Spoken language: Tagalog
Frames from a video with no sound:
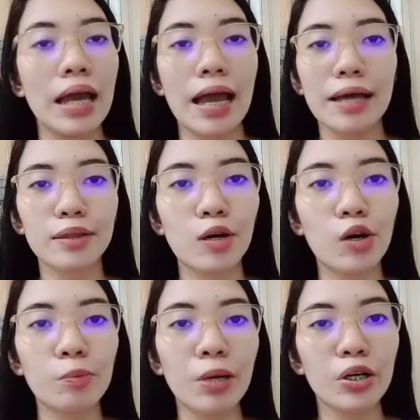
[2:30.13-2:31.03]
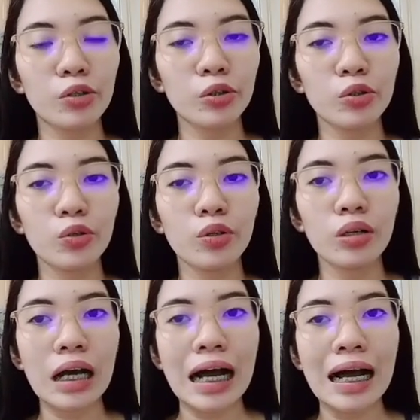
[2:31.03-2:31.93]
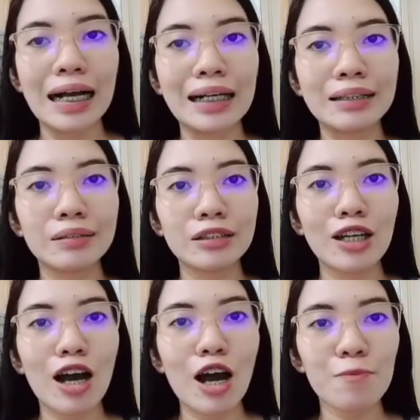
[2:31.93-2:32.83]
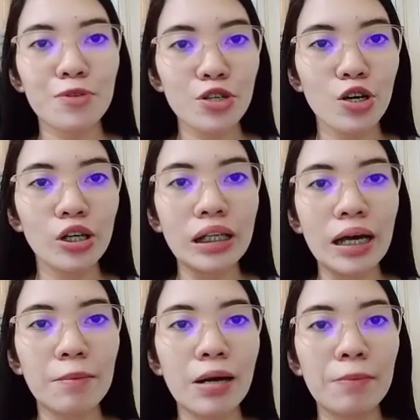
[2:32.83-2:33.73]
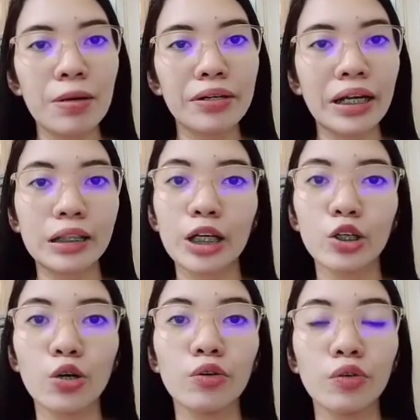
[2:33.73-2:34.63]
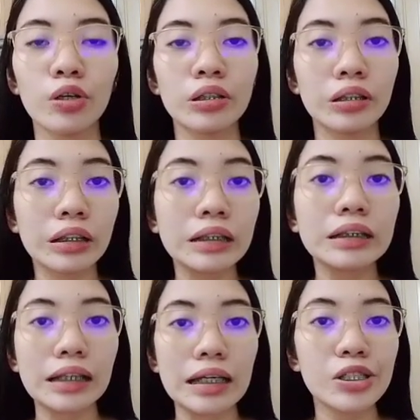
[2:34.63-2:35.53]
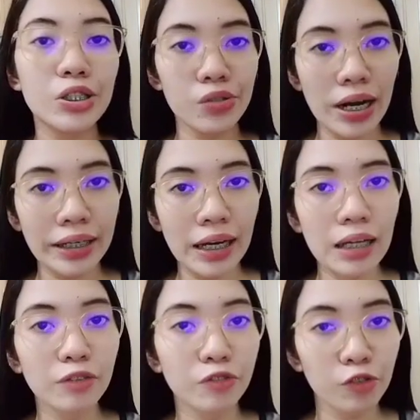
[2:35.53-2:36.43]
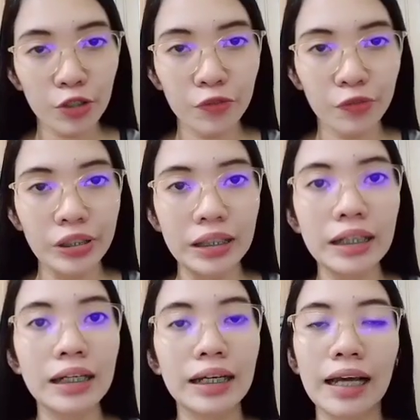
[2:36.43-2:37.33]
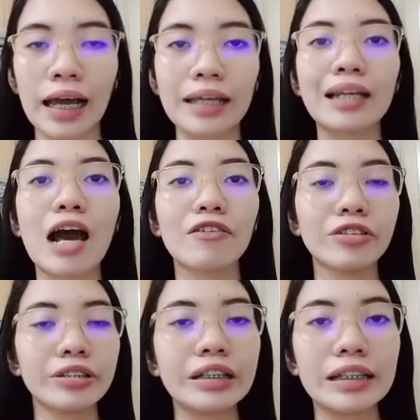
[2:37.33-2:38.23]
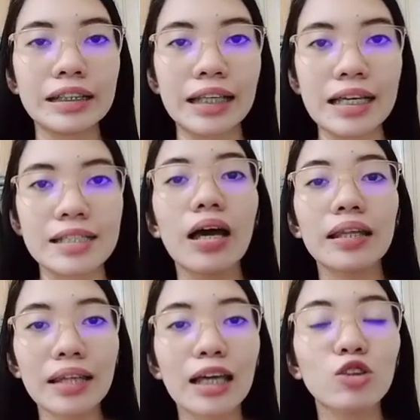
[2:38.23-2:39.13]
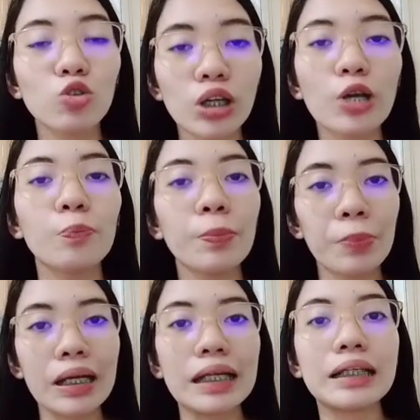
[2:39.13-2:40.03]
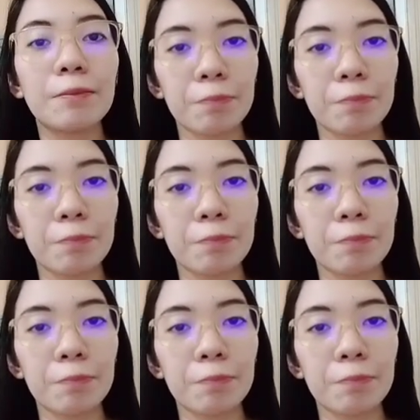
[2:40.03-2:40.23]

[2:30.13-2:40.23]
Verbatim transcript: and doon, meron dong uh, option na makapag-create kayo 30 days trial for free and then after 30 days. And then, doon kayo pipili ng